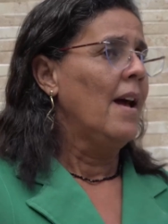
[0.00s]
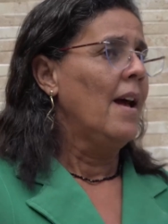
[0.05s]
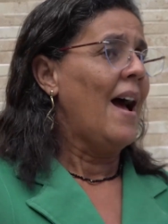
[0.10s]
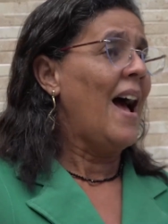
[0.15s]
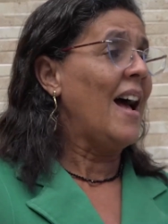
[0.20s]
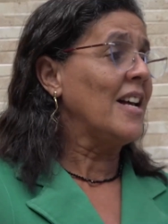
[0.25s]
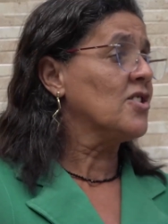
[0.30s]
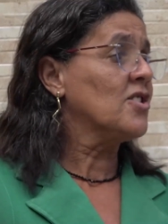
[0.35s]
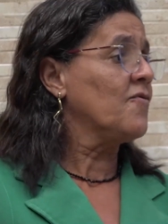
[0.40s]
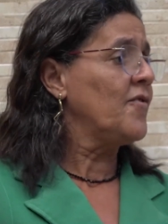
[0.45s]

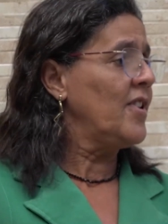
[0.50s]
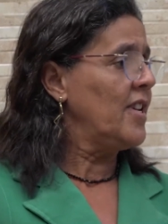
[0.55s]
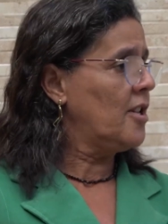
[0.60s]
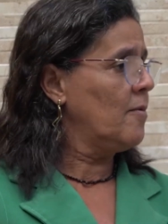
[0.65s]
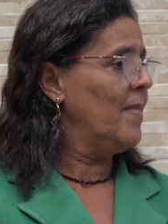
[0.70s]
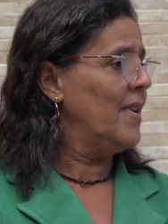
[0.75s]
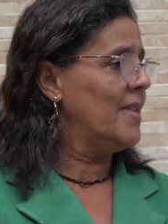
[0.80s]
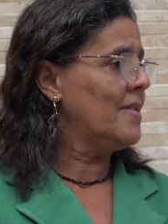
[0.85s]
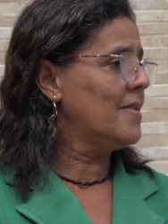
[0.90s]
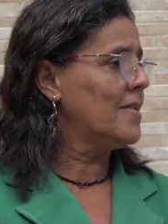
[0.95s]
as
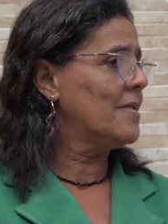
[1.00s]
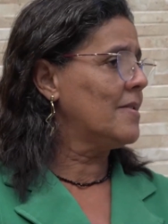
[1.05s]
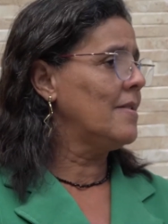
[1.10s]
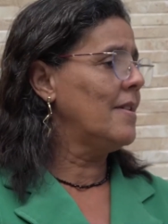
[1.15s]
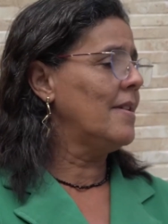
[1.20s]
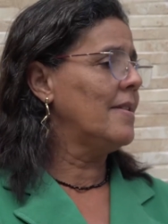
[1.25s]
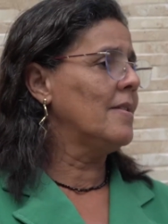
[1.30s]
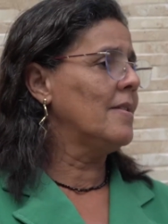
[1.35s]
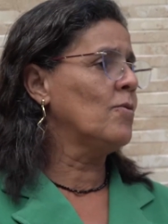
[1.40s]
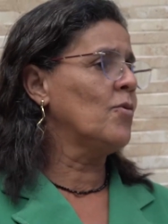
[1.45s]
vítimas,
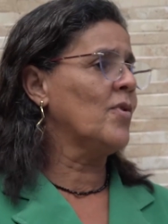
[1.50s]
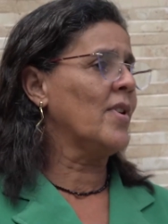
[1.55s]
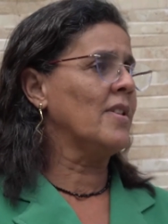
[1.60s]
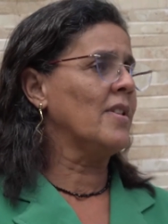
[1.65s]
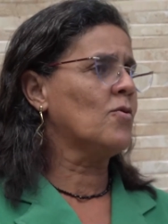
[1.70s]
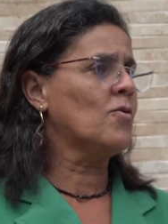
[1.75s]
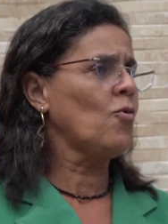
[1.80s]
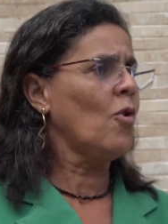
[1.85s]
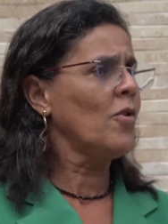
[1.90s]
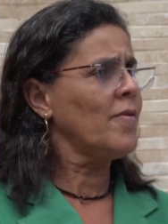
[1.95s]

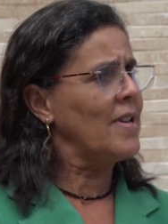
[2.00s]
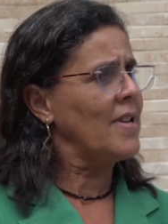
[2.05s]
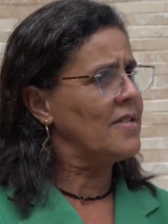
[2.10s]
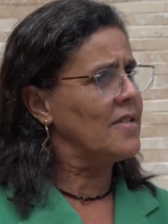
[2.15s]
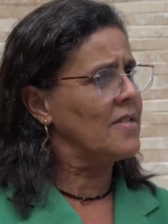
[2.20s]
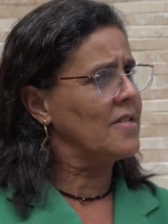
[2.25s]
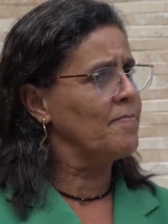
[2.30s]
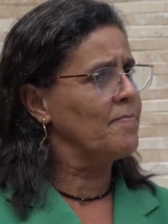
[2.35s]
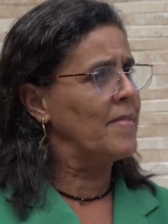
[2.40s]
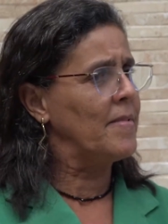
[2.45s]
durante todos
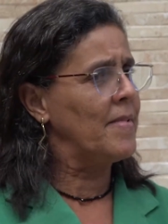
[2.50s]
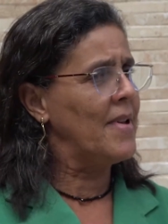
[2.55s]
esses,